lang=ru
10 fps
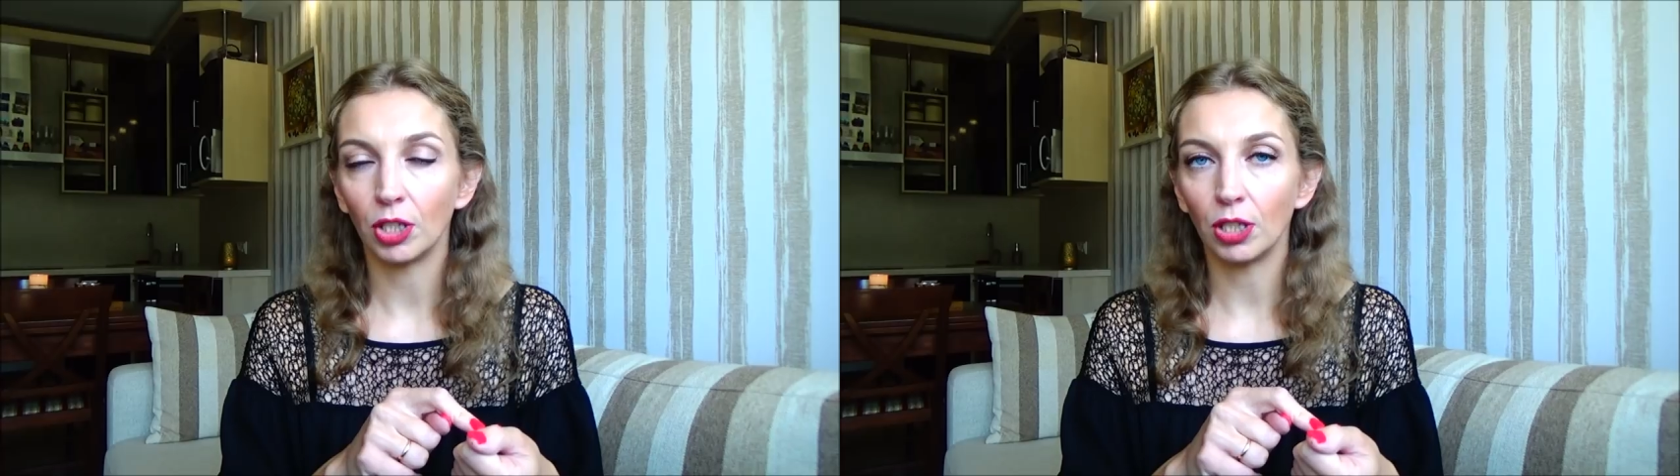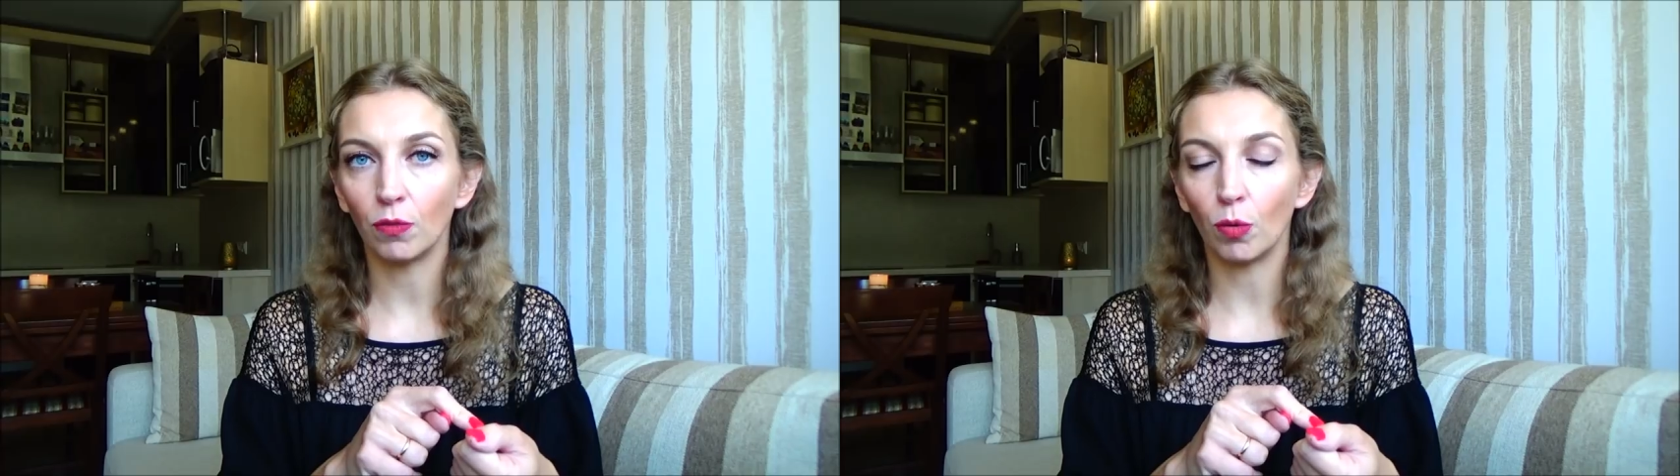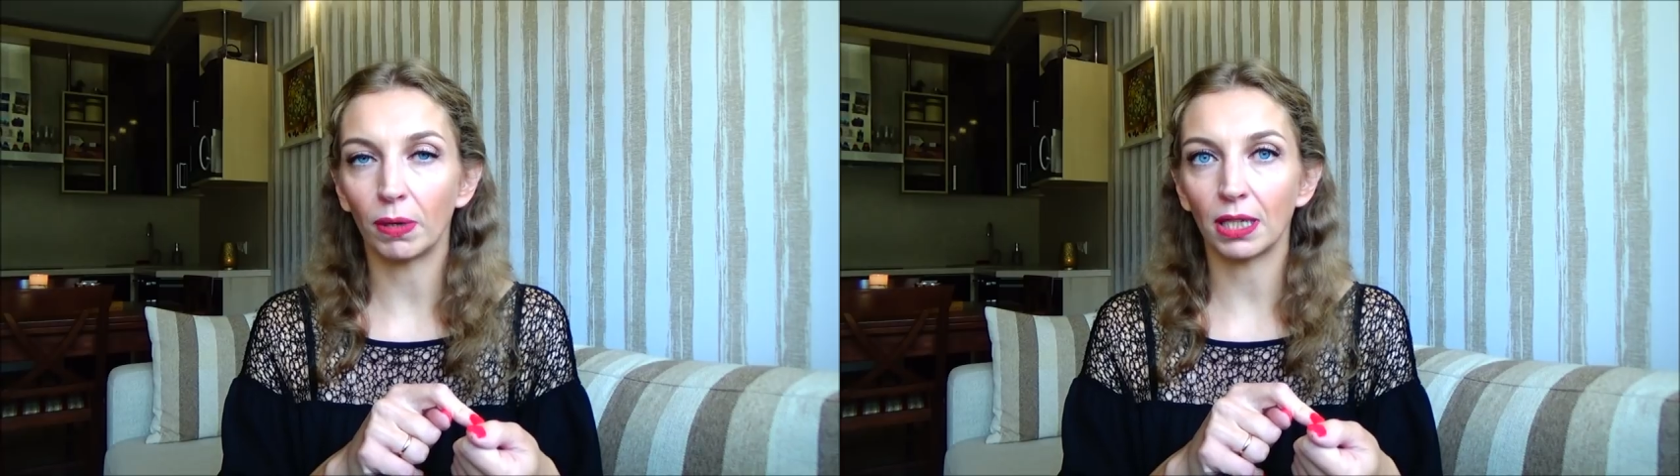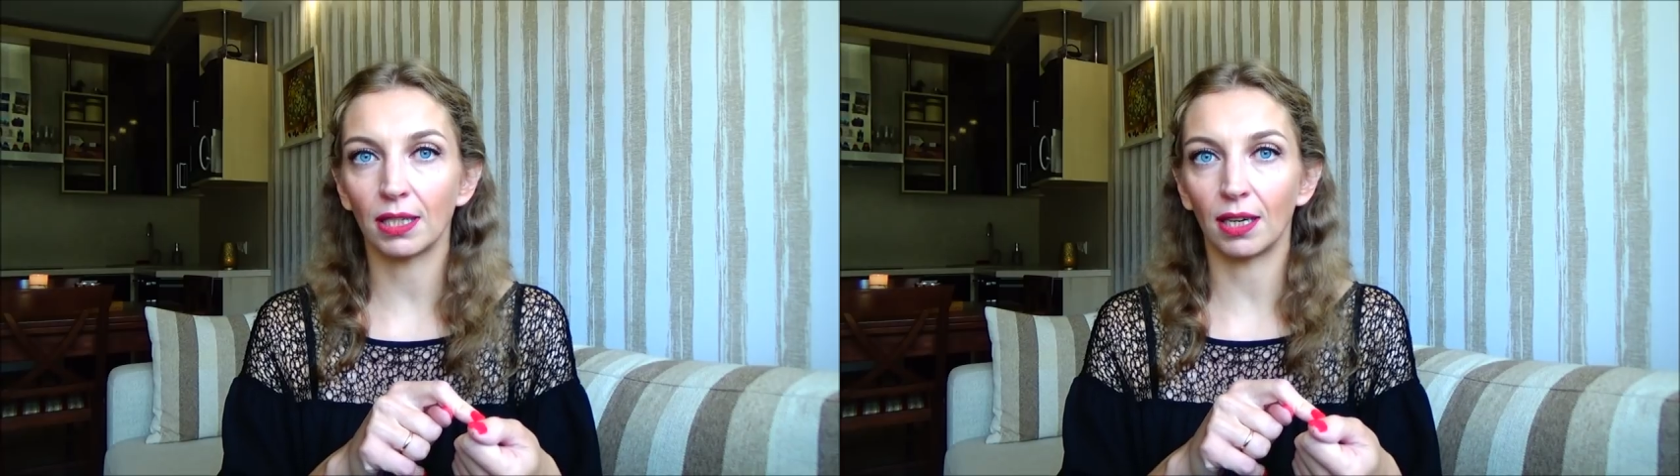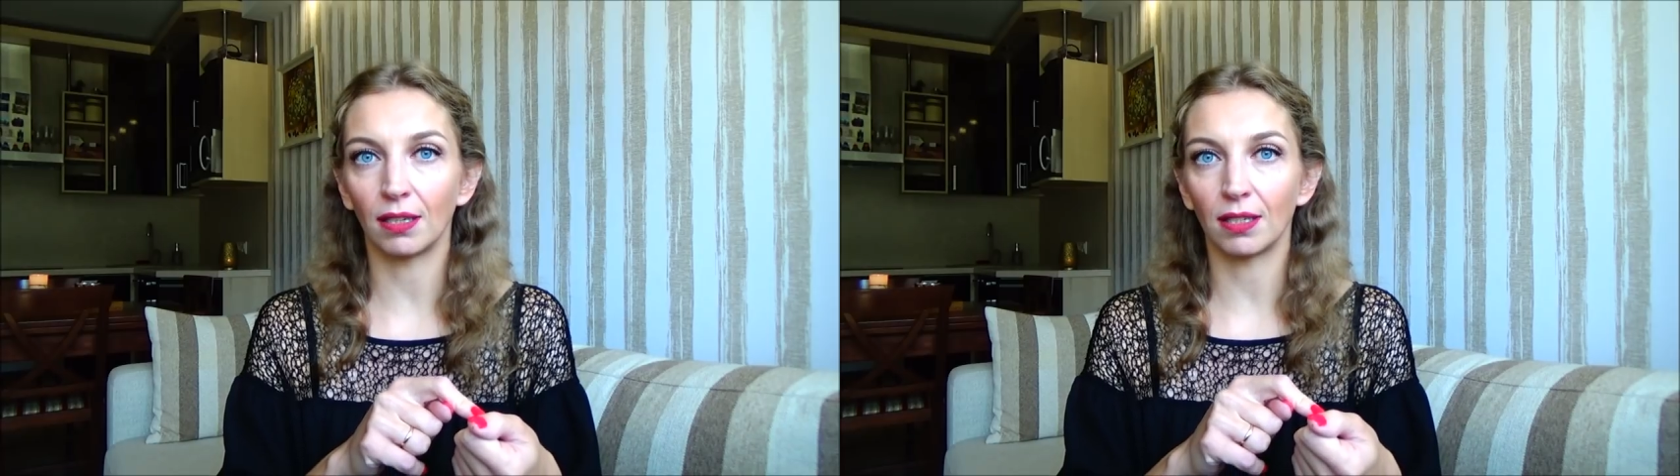сетевом
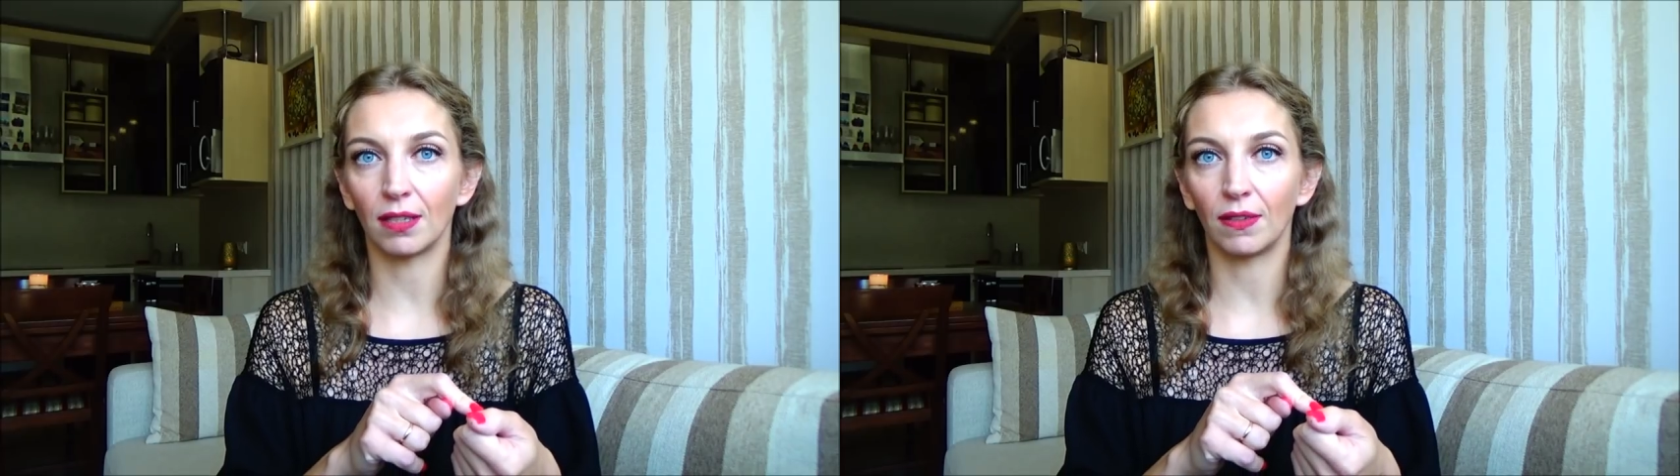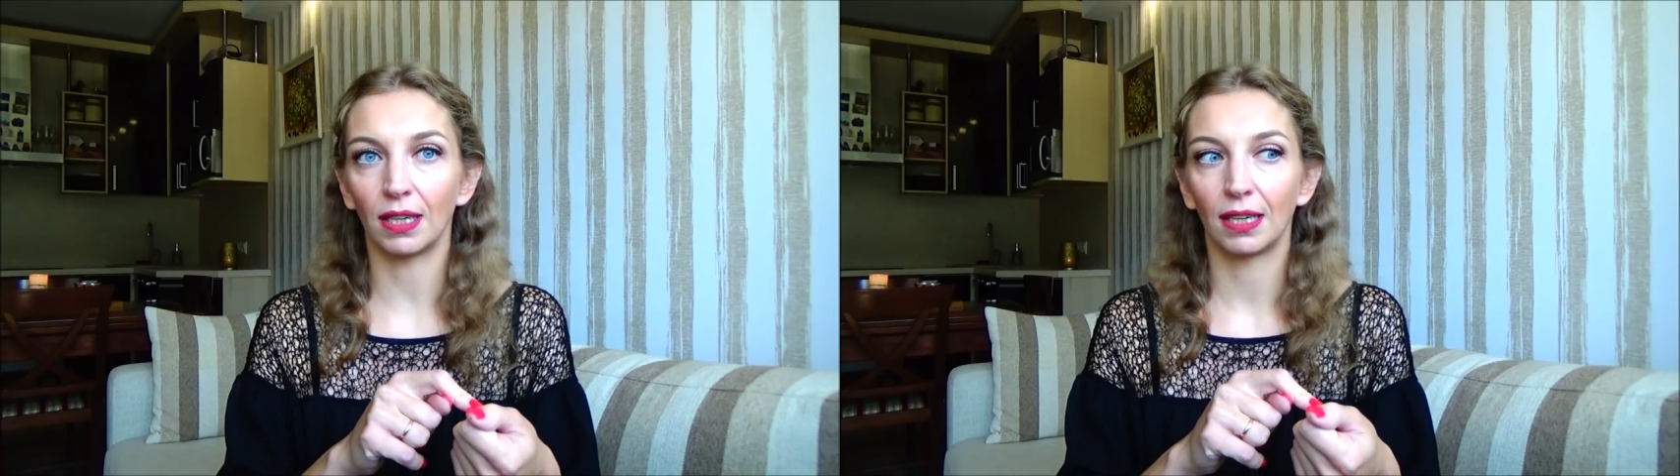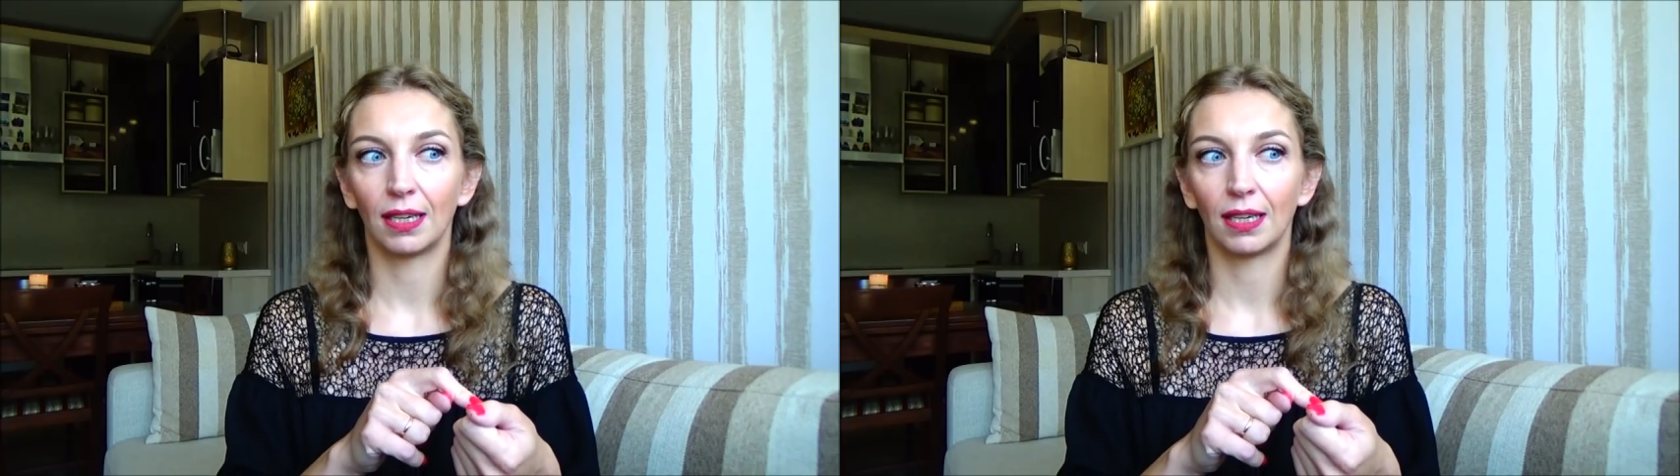пространстве.